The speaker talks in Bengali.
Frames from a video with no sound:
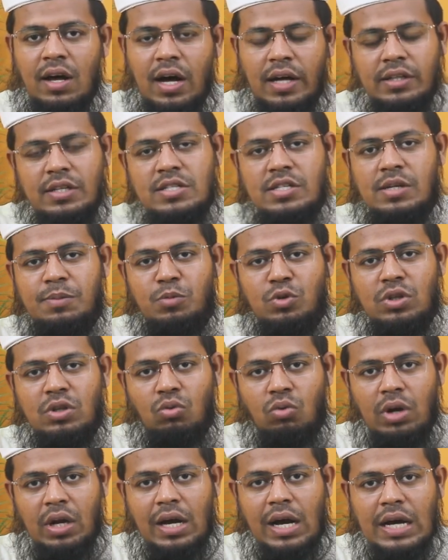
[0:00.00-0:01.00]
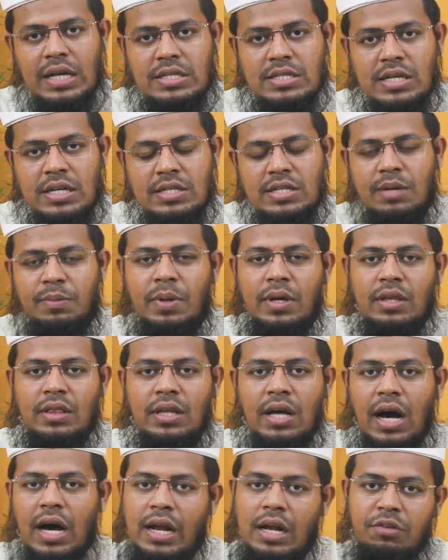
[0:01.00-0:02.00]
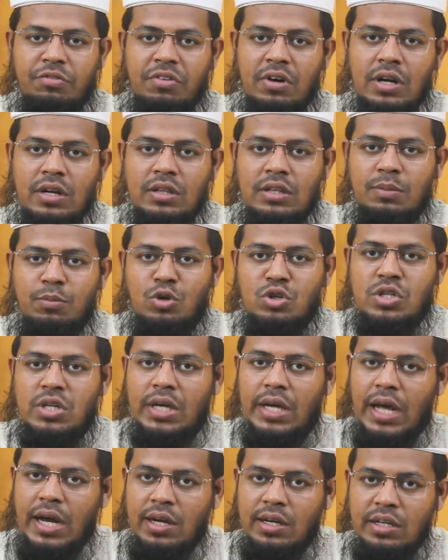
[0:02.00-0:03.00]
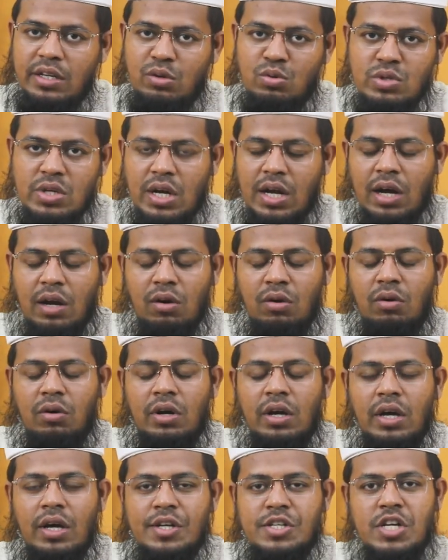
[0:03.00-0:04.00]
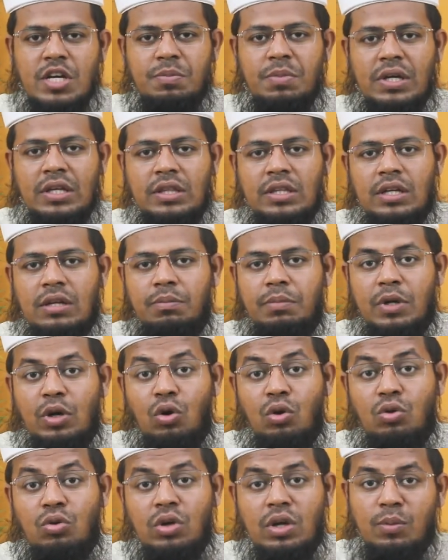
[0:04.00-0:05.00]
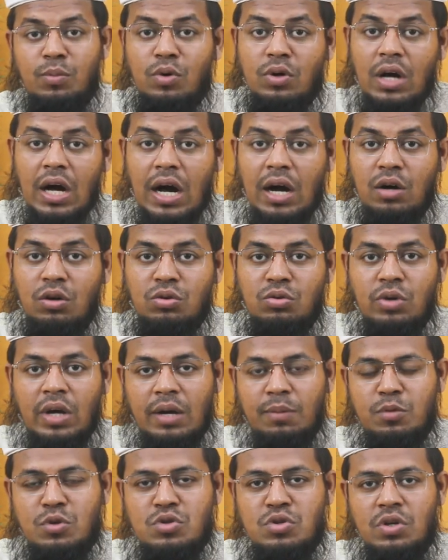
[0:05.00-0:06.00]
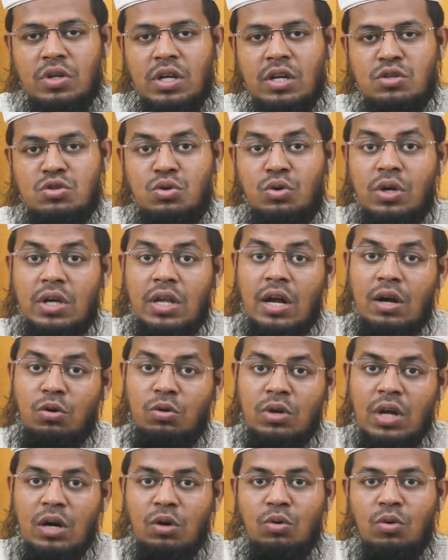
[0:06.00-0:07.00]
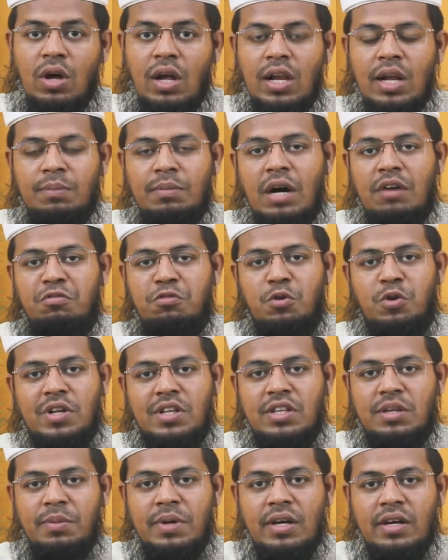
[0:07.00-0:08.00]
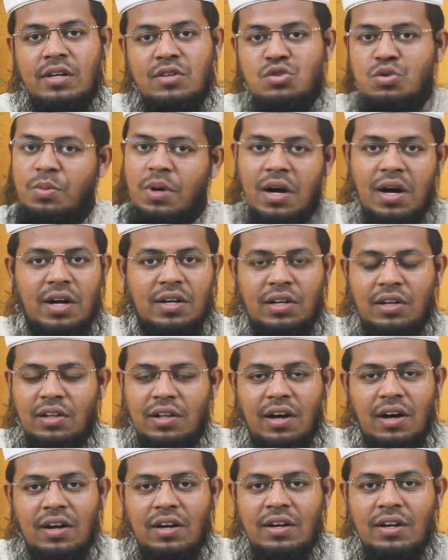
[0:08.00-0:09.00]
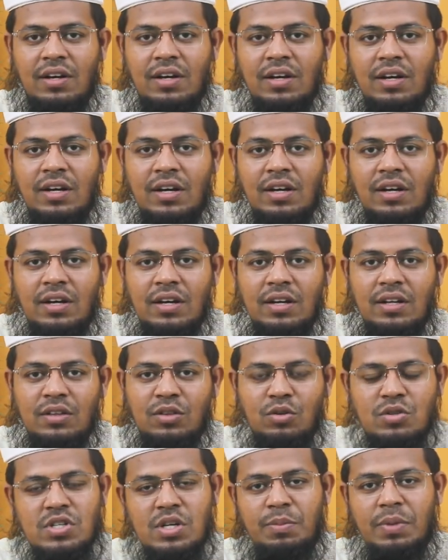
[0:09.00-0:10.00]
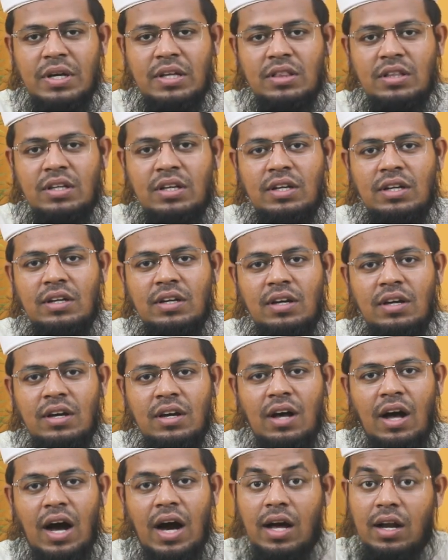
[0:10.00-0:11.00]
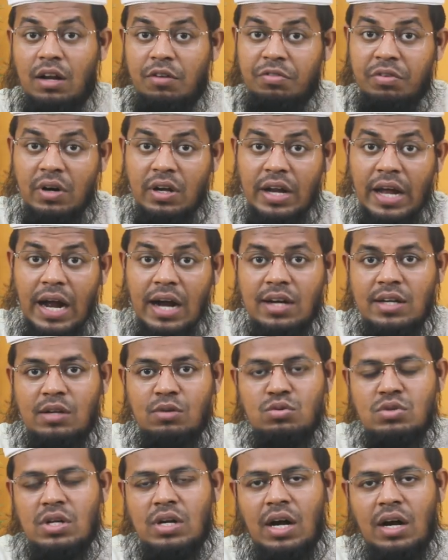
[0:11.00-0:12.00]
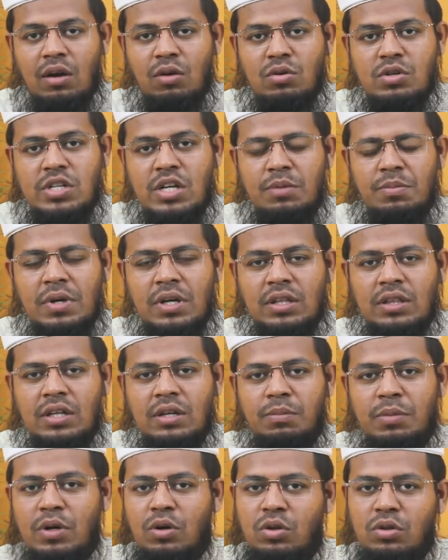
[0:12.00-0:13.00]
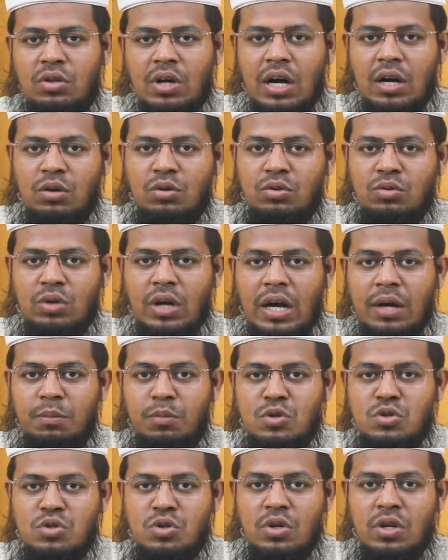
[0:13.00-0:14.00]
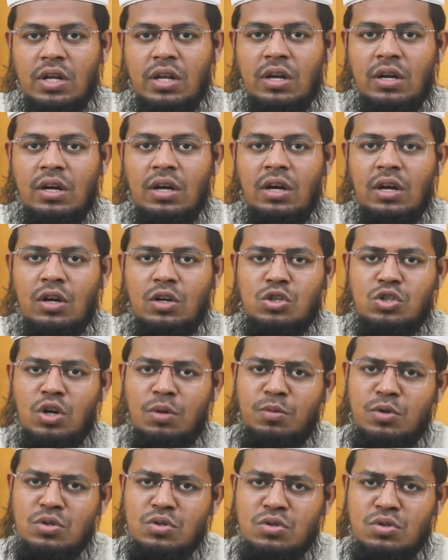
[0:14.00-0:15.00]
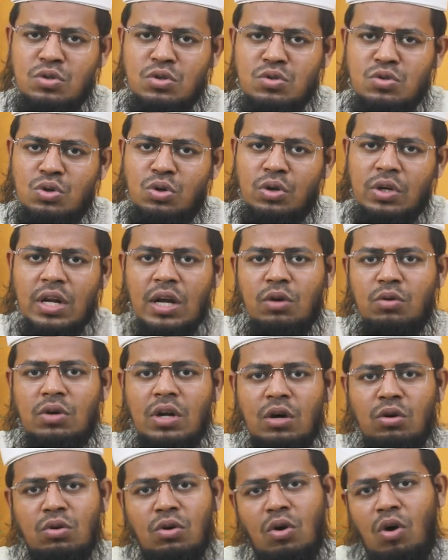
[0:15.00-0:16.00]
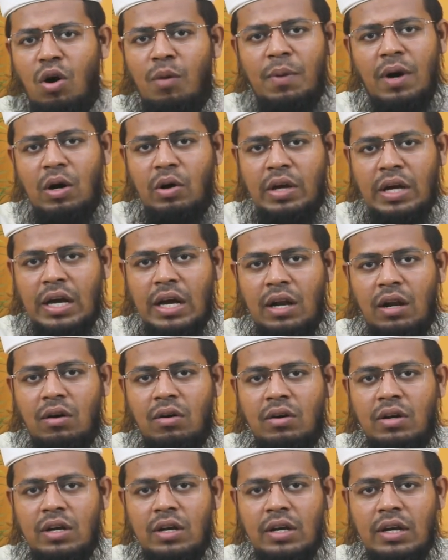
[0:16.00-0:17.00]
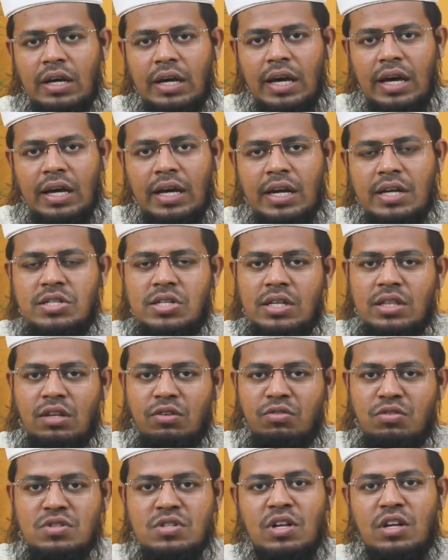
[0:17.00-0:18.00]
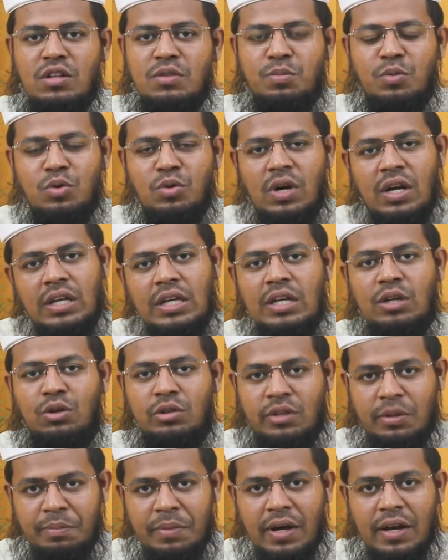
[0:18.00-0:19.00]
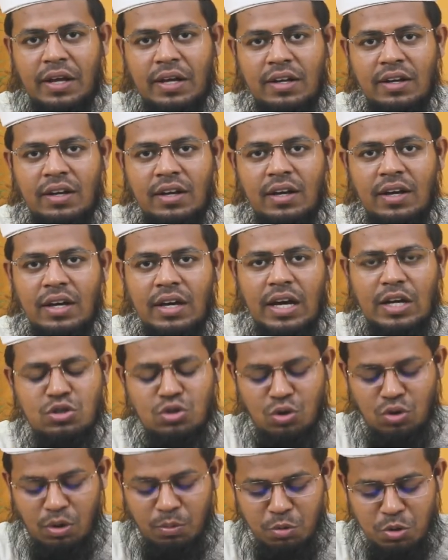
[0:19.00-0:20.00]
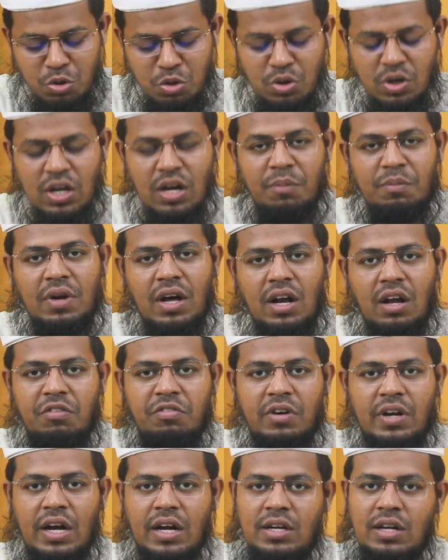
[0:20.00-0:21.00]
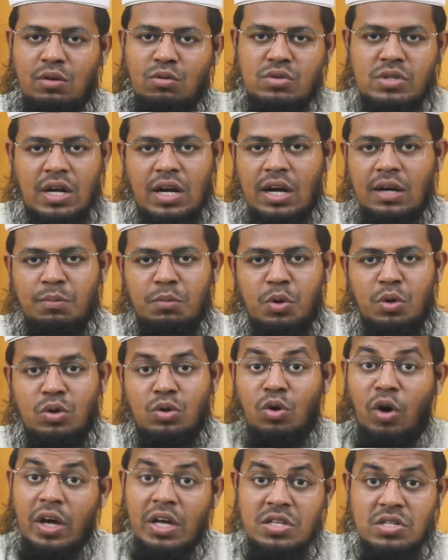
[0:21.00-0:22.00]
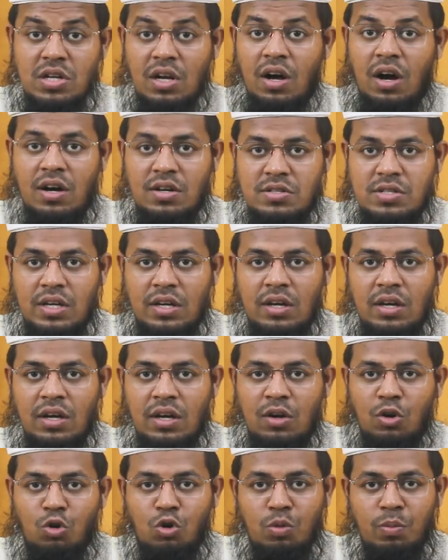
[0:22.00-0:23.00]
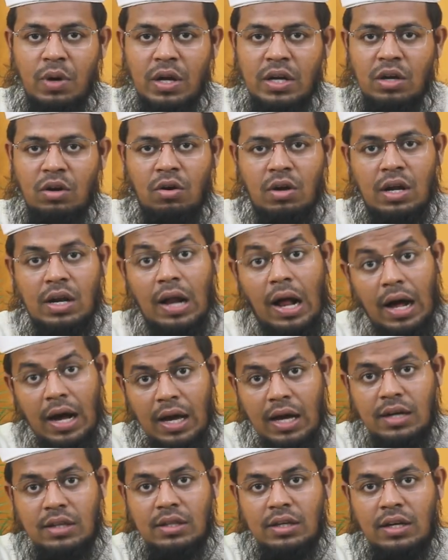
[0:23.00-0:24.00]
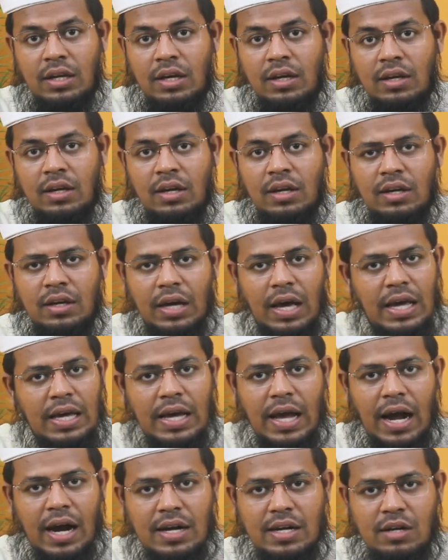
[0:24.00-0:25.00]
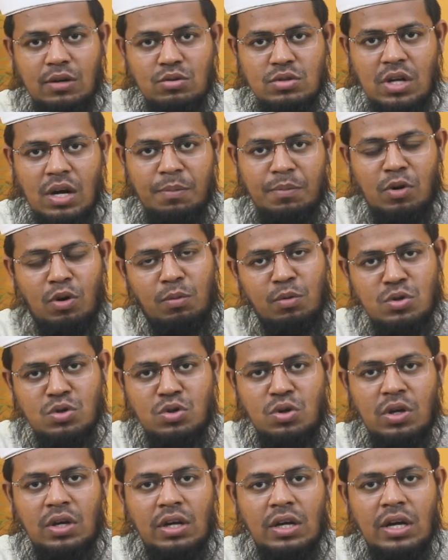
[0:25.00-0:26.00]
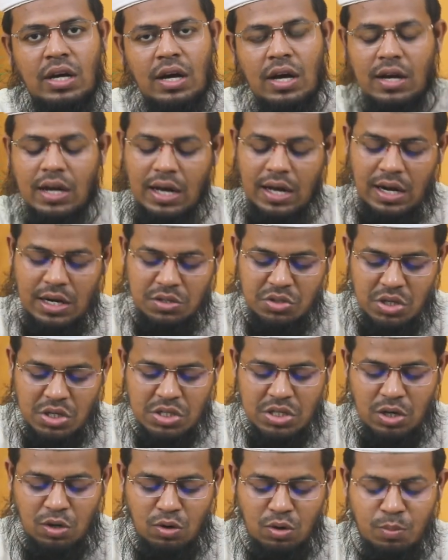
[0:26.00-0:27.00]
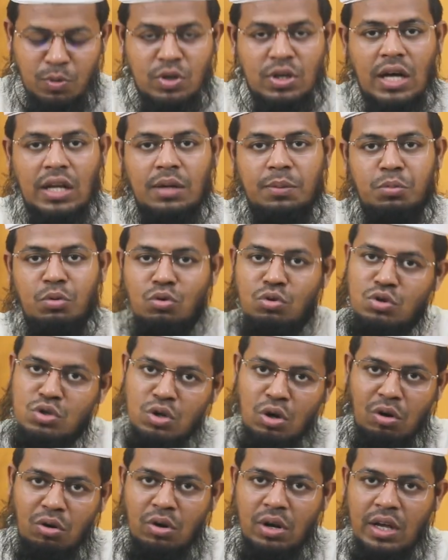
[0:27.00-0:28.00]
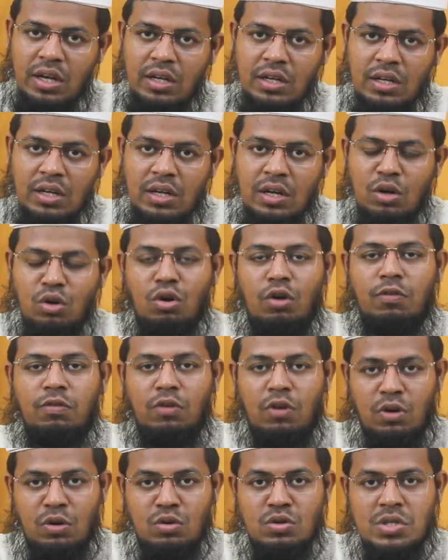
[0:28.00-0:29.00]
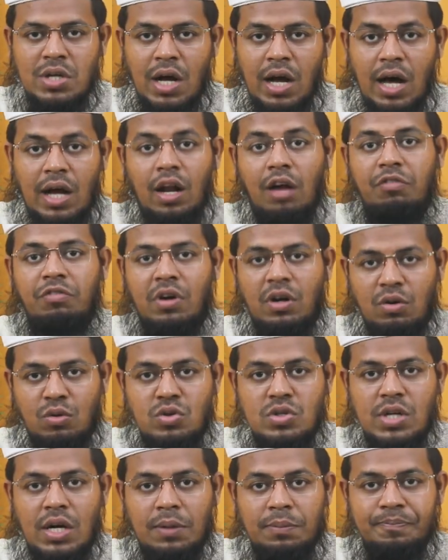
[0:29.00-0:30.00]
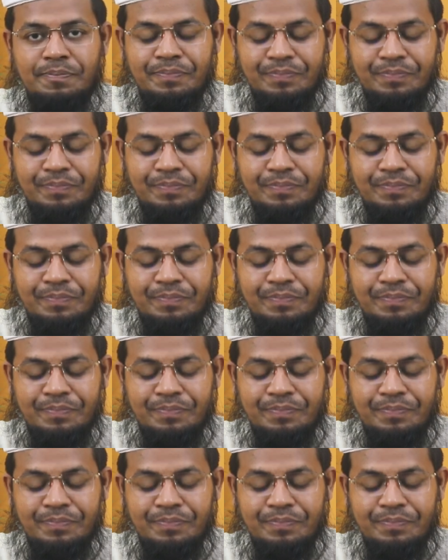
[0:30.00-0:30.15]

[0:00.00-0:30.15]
হাদিসের মধ্যে উল্লেখ আছে যে ব্যক্তি আরাফার দিবসে একটি রোজা রাখলো সে ব্যক্তির বিগত এবং আগত এক বছরের সগিরা গুণাগুলো আল্লাহ মাফ করে দিবে সুবাহান আল্লাহ তো যে ব্যক্তি আরাফার একটা রোজা রাখলো সেই ব্যক্তির বিগত আগত এক বছরের সমস্ত সগিরা গুণাগুলো ক্ষমা হয়ে গেল এর চাইতে ফজিলতপূর্ণ আর কি হতে পারে এজন্য অবশ্যই আমরা আরাফার একটা রোজা রাখবো নয় জিলহাজে কোরবানি করার আগের দিনে এই একটা রোজা আমরা অবশ্যই রাখার চেষ্টা করব নারী পুরুষ সকলেই নফল রোজা আরাফার রোজা